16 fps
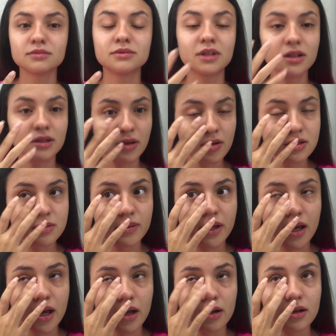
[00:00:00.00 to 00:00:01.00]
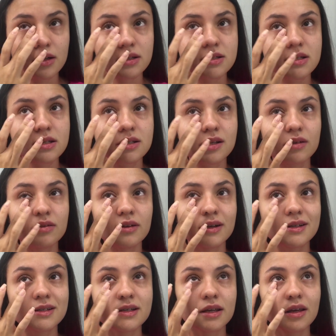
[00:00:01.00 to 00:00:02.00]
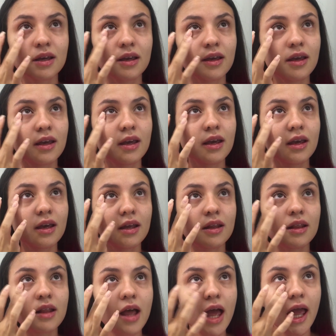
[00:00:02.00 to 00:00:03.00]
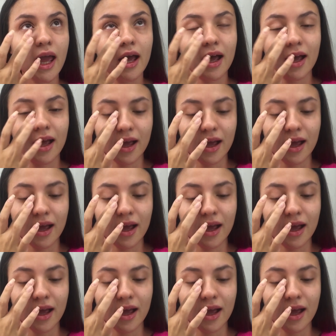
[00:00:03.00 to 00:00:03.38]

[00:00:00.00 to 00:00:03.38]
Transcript: Tanto que eu espirrei agora, vocês não fazem ideia.